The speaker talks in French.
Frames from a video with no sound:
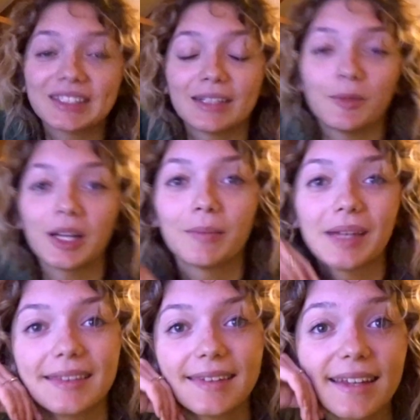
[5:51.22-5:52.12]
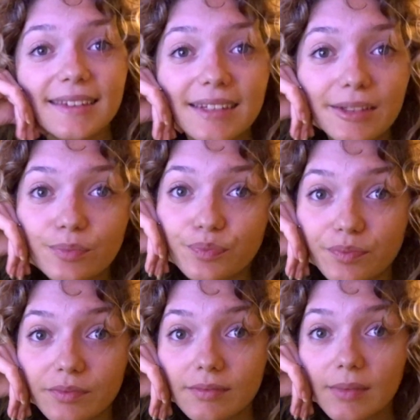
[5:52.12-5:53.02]
moi ma tête.
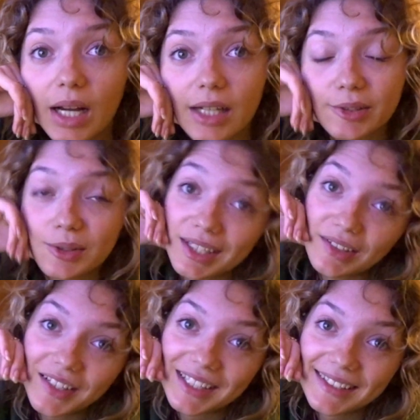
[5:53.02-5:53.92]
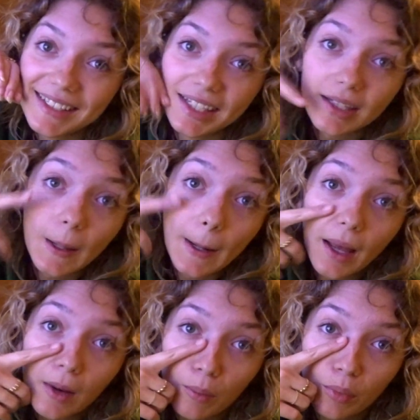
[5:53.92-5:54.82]
Ben, je suis très fatiguée. Là,
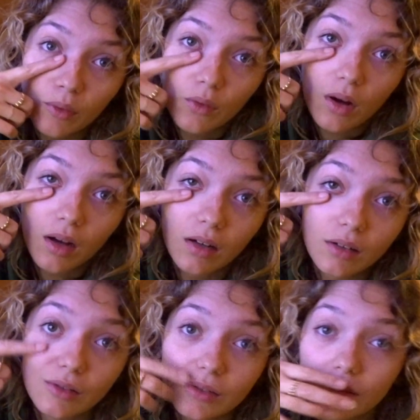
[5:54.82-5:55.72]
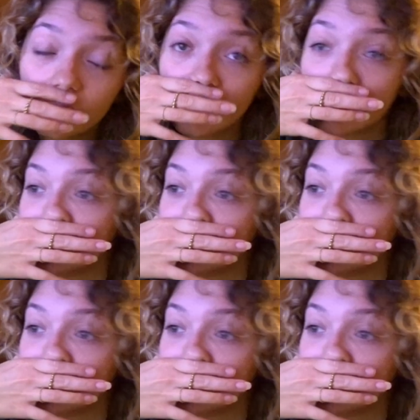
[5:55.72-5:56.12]
on peut voir euh, qu'on a des